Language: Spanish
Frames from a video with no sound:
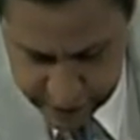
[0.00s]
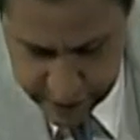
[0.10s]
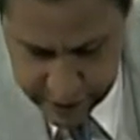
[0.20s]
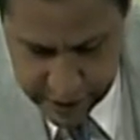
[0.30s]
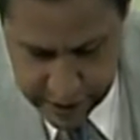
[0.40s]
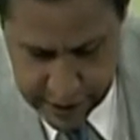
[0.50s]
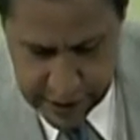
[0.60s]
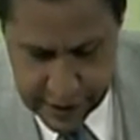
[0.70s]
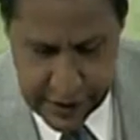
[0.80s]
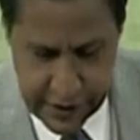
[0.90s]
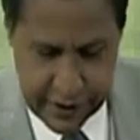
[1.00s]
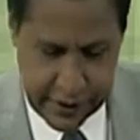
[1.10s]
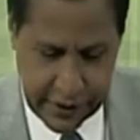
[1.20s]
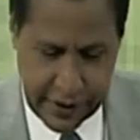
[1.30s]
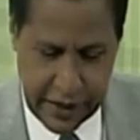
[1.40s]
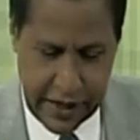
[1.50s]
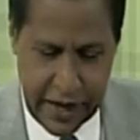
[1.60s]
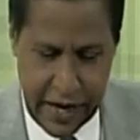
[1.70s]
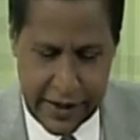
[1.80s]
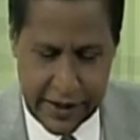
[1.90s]
Sí, buenas tardes. Sí,
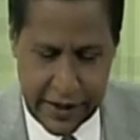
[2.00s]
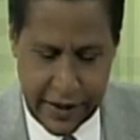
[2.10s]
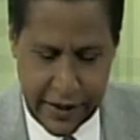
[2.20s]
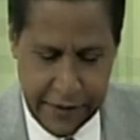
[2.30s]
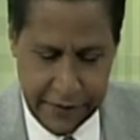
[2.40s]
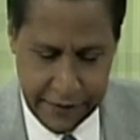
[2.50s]
adelante.